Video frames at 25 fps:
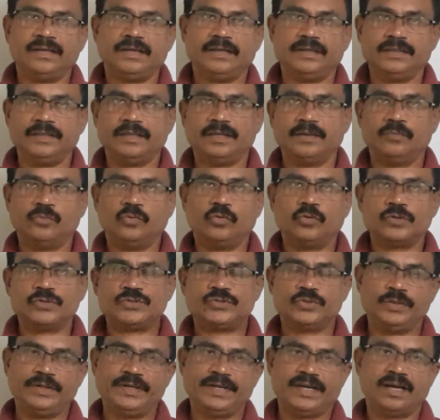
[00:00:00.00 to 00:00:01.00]
இந்த மூணு
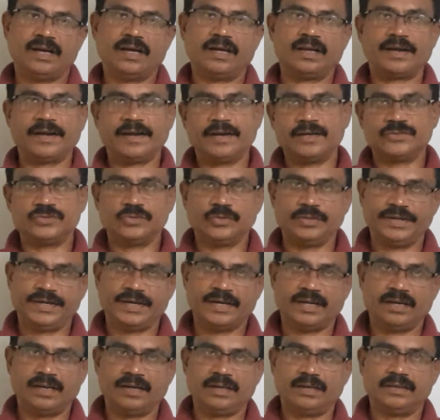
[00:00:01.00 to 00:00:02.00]
சுழினா ரெண்டு
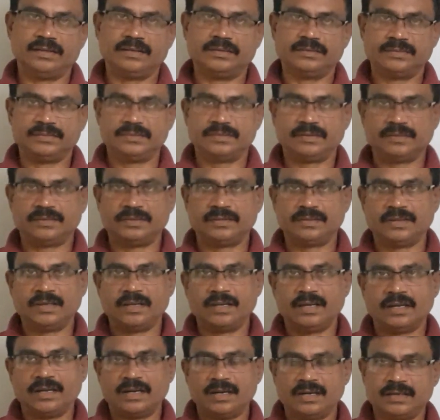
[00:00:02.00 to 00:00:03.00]
சுழினா
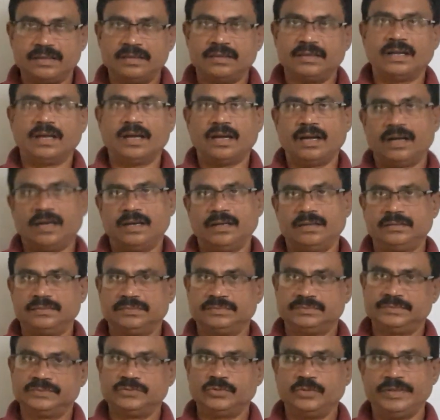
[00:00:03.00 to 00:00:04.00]
நான்
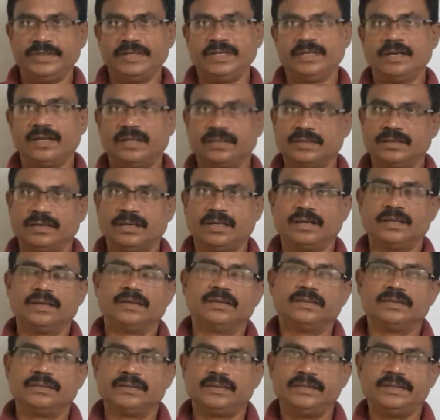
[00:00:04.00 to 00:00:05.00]
சுய இல்லாத நான்
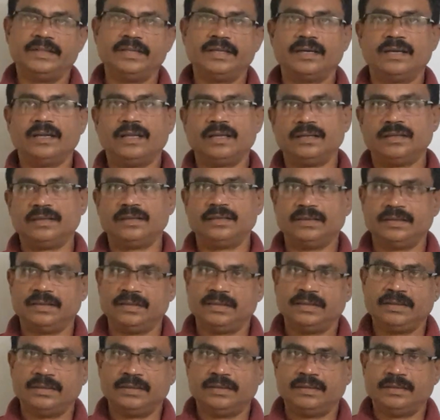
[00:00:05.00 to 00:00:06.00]
இதையெல்லாம்
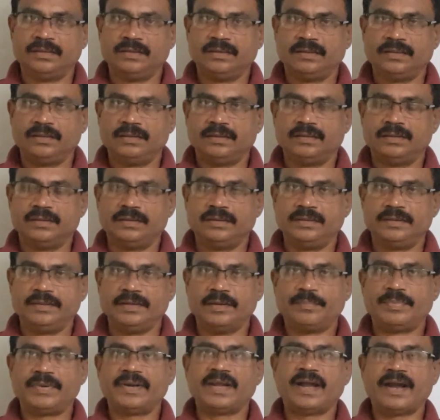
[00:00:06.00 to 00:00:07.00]

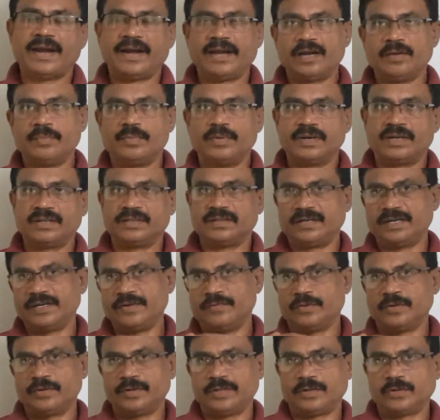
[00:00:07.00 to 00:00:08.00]
எப்படி ஹேண்டில் பண்ணுறதுன்னு
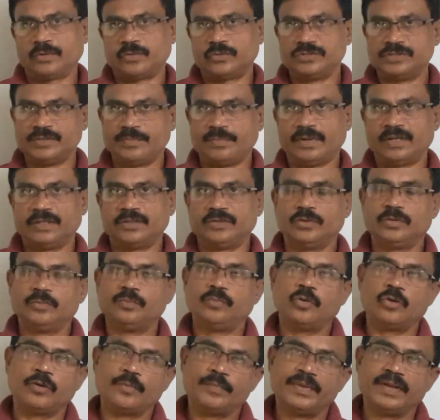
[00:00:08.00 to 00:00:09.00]
இவ்வளோ நேரம் கொஞ்சம் பார்த்தோம்
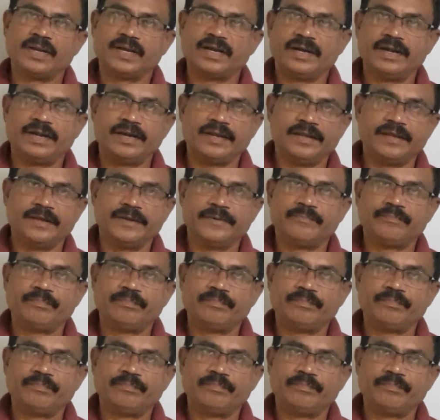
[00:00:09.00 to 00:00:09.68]
பொறுமையாக கேட்டீங்க